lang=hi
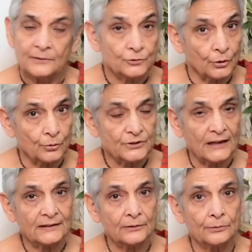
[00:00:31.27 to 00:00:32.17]
जरूर
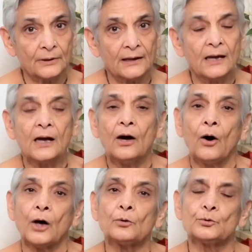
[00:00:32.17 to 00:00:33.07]
चाहते होंगे
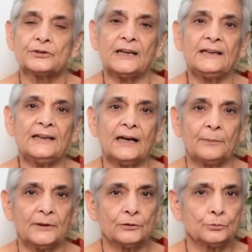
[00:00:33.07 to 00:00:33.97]
और उसके लिए
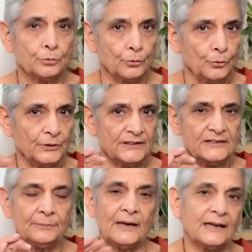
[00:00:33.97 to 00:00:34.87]
हमें थोड़ी
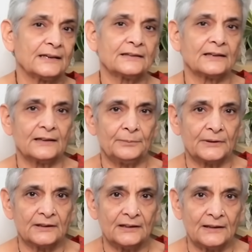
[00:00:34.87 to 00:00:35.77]
सी मेहनत करनी
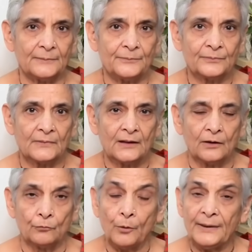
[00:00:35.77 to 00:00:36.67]
पड़ती है
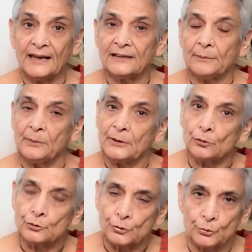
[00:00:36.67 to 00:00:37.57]
वो मेहनत हमें
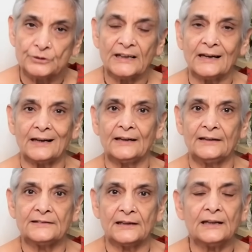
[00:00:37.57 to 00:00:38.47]
बिल्कुल शुरू से कर
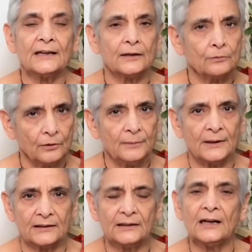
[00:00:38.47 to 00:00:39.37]
लेनी चाहिए लेकिन कोई
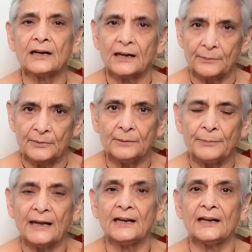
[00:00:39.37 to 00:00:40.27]
बात नहीं अगर अभी
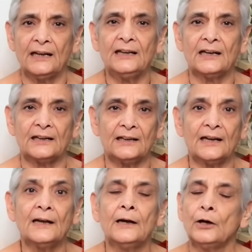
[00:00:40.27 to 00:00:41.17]
पहले नहीं करी
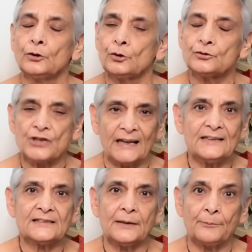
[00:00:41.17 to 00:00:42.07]
है तो
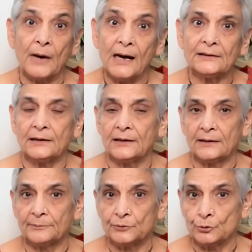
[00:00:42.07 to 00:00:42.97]
40 के बाद अगर
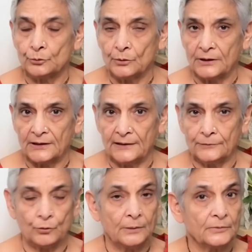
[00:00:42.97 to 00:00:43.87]
हम शुरू कर दें
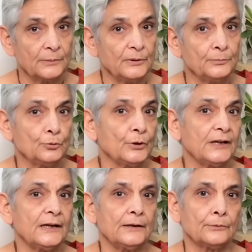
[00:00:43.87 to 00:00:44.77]
तो हम कभी बूढ़े
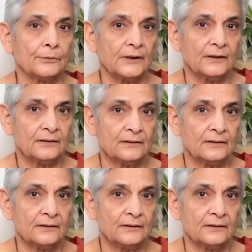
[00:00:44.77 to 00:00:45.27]
नहीं होंगे